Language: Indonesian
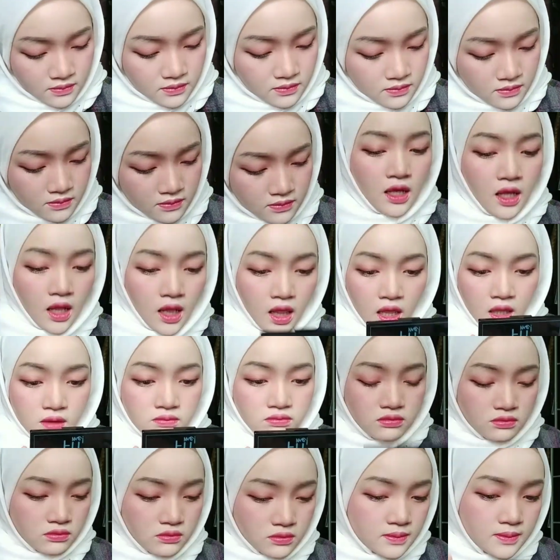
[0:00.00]
Dan
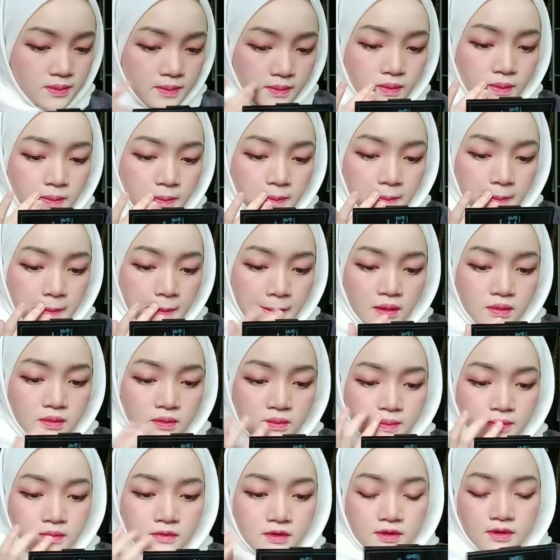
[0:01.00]
yap, sudah
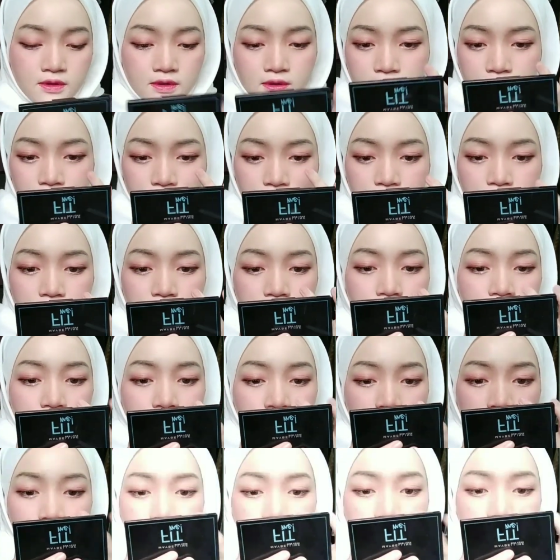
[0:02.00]
selesai makeupnya.
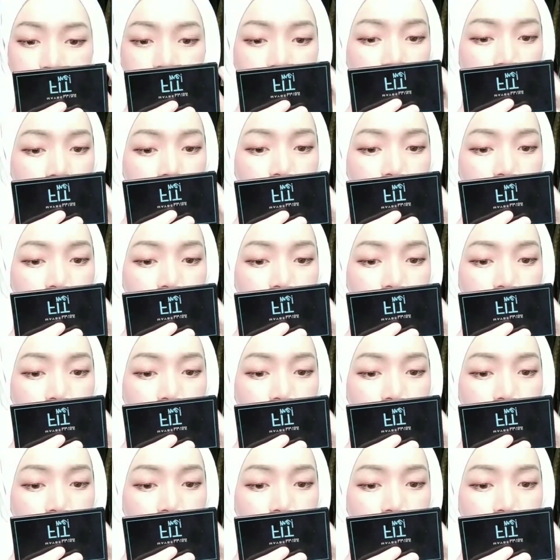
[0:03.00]
Semoga kalian